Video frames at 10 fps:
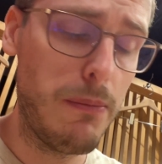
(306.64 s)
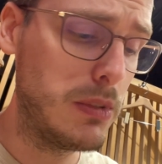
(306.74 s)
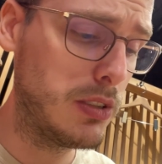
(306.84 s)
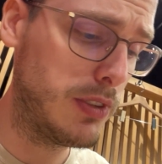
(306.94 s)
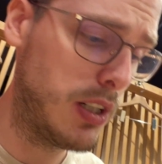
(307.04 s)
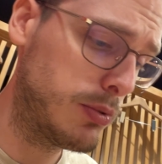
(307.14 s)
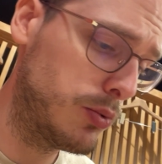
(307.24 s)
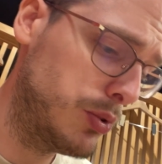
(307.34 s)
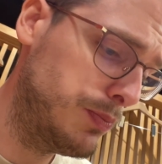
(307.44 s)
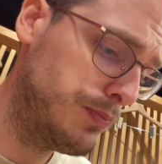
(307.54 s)
Die sind verdammt gut.
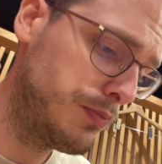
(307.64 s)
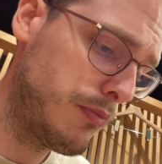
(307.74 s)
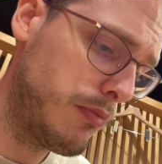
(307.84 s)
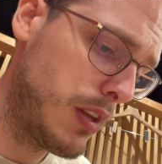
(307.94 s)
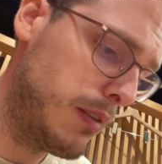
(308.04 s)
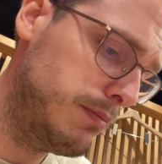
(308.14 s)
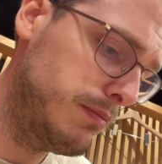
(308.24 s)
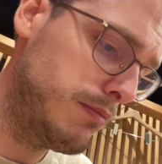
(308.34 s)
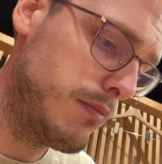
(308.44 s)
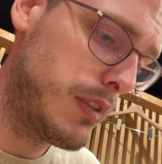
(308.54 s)

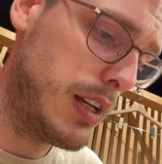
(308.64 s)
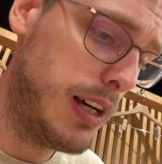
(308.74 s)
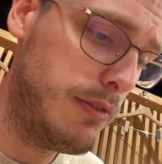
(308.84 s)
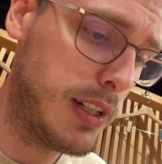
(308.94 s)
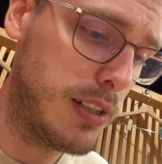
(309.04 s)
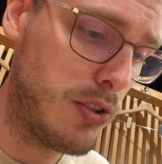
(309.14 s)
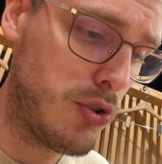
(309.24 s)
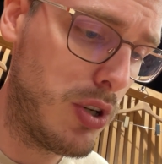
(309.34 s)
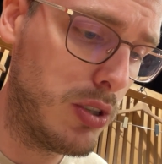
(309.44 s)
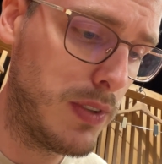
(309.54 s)
Ja, da haben wir gestern schon
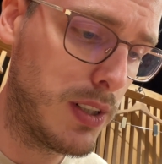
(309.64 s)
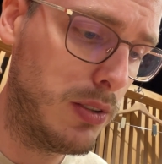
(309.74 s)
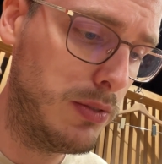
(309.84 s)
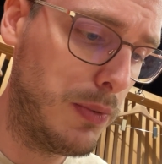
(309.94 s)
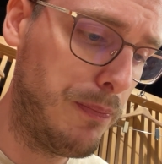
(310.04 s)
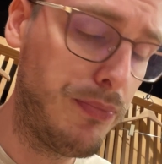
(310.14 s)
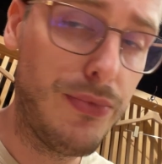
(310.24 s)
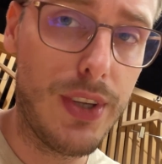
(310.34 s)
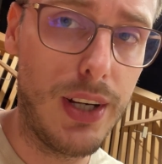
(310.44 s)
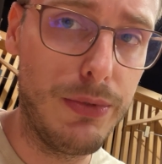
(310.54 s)
ausverkauft.
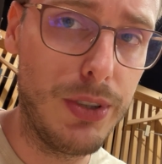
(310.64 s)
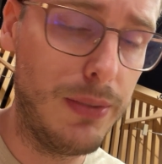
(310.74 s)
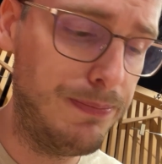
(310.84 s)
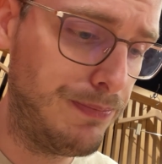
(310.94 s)
Kein Wunder.